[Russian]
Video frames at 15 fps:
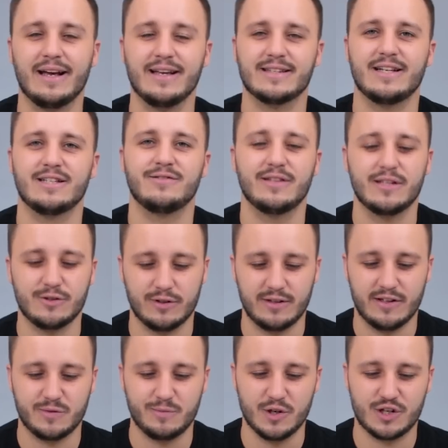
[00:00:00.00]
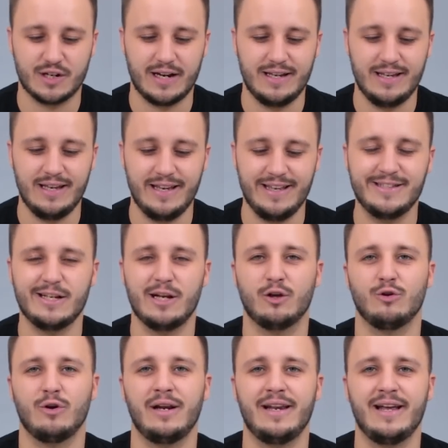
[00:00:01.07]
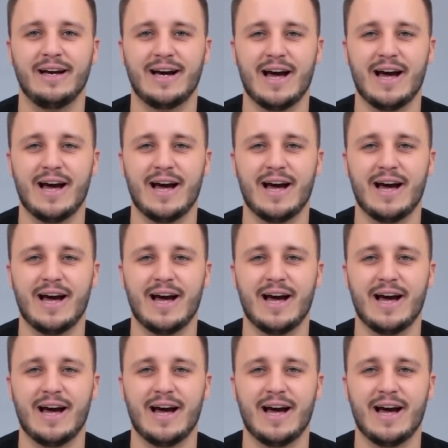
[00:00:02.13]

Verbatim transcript: Как я сказал, светодиодная вспышка и интеллектуальная